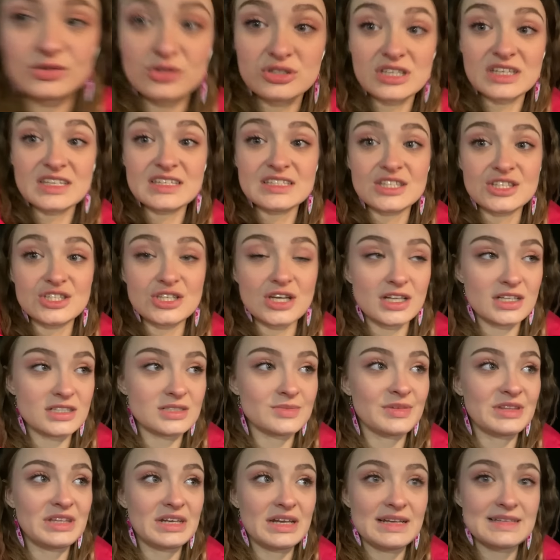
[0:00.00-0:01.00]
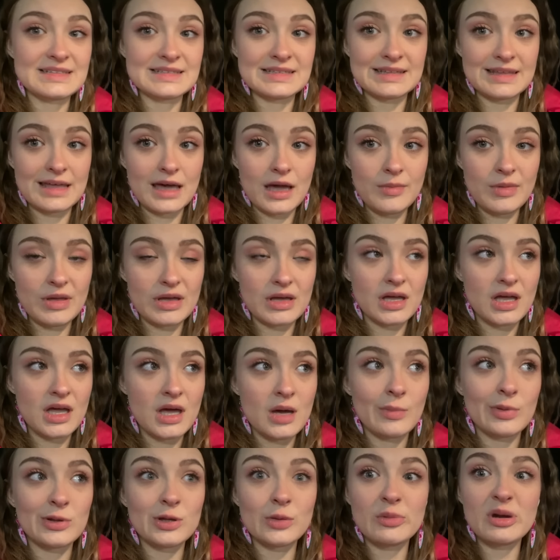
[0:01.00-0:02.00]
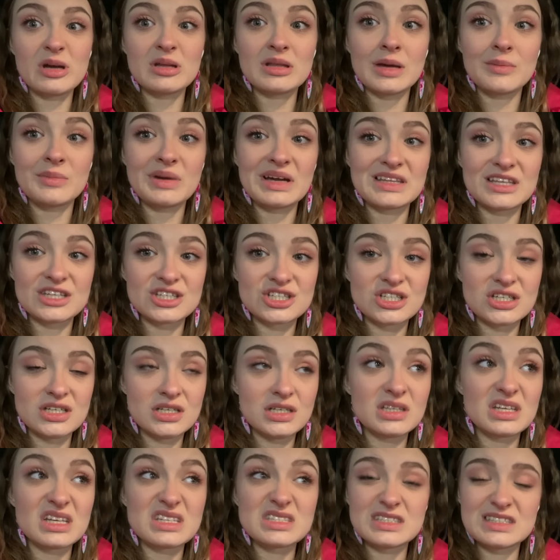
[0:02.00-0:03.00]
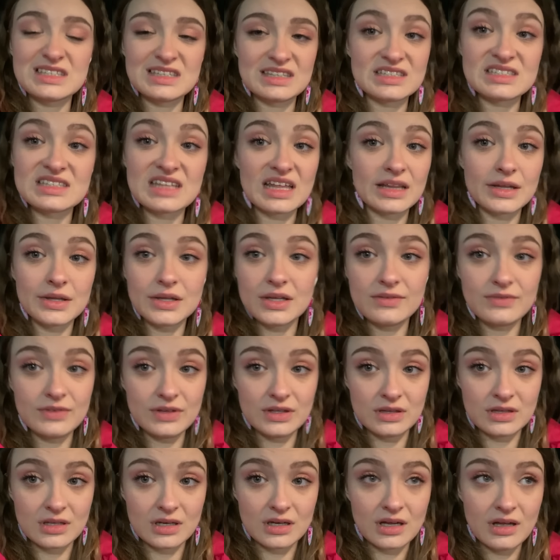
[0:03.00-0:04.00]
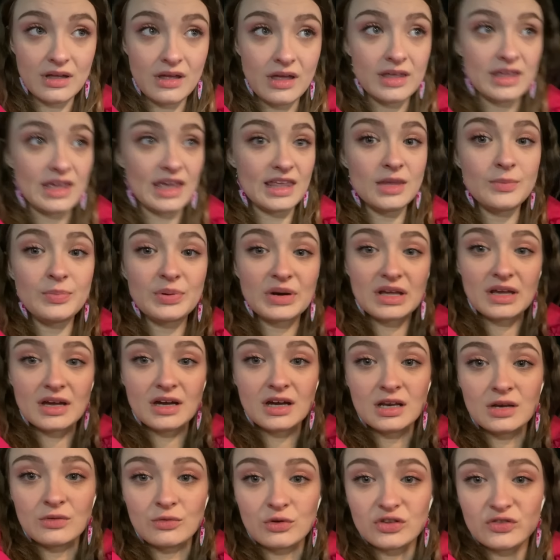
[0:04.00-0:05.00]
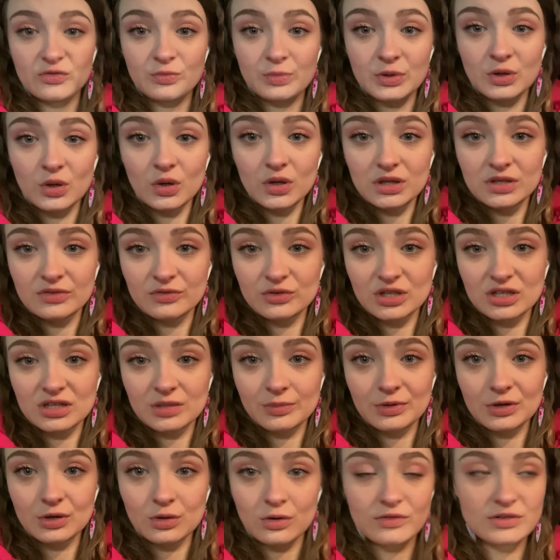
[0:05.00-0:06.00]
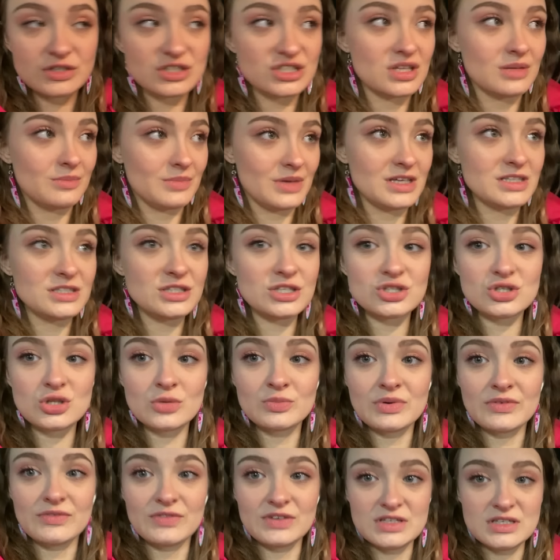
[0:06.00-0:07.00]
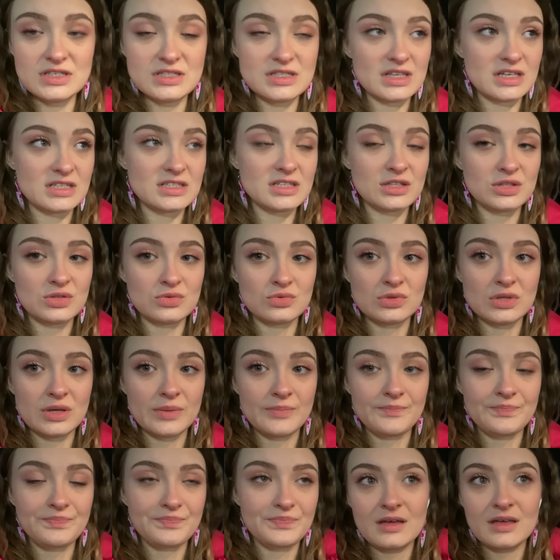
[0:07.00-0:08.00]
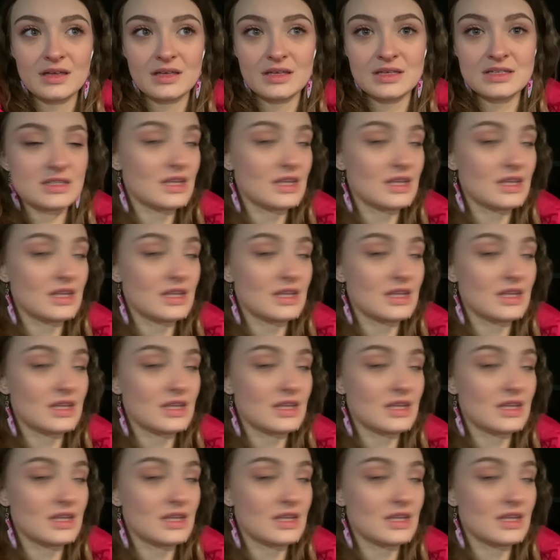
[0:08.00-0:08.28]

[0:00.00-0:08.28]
То есть они сначала смотрели за нами, потом, когда мы отошли, нас стало не видно. И они проехали вот вперед на вот это парковочное место, чтобы видеть нас оттуда. И